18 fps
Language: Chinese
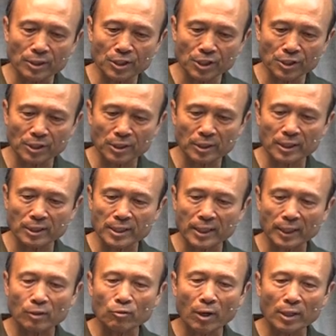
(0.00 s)
的日子的
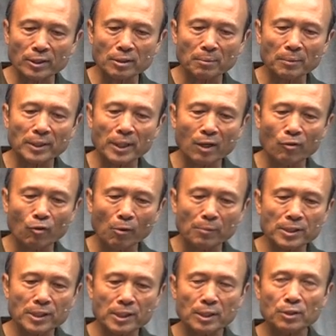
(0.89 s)
情况怎么样？
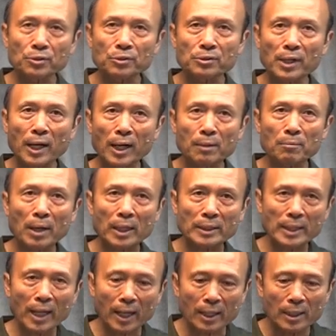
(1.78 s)
我们一起读啊，
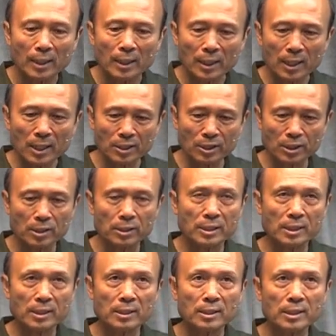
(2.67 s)
马太二十
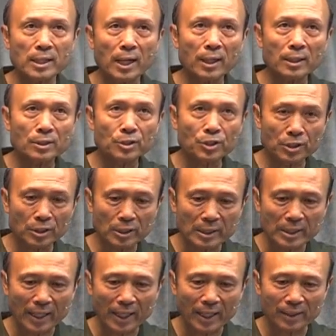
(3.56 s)
四章
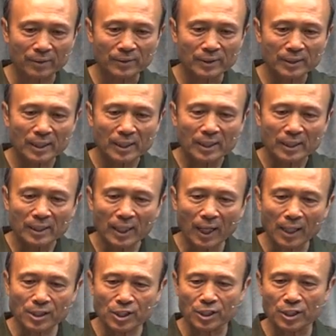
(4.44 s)
十节。
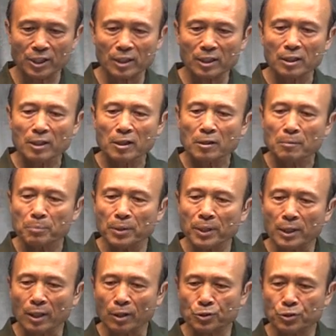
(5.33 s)
那时
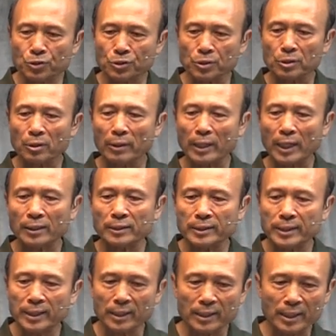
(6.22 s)
必有许多人
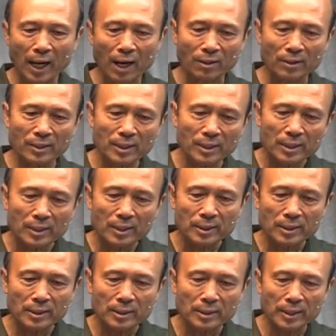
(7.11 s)
跌倒，
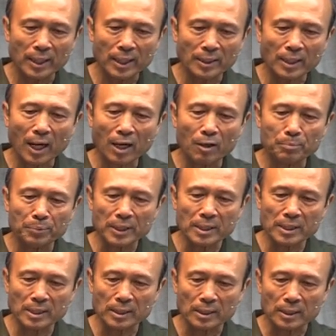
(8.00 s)
也要
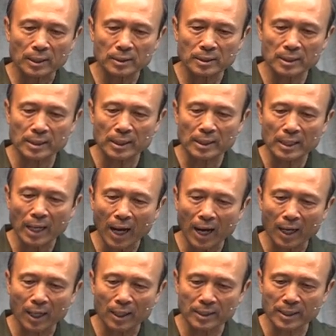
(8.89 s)
彼此陷
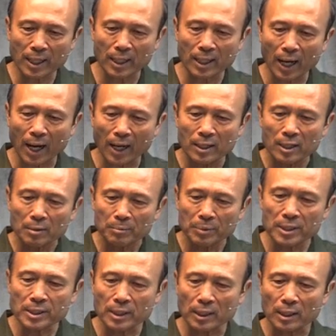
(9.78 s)
害、陷害，
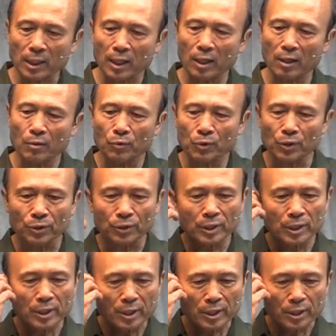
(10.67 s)
彼此愤怒，